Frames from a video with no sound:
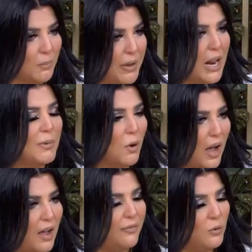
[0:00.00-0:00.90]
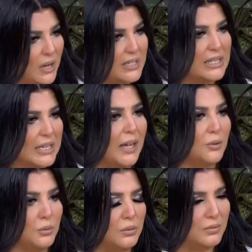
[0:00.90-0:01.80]
ربنا طبعا بيوقف ربنا له ناس فعلا
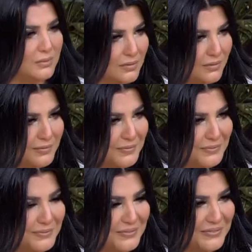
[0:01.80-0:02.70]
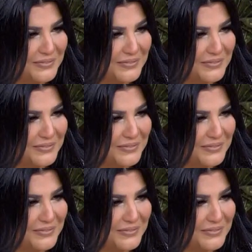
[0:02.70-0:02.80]
تساعده. ربنا فعلا يعني اللي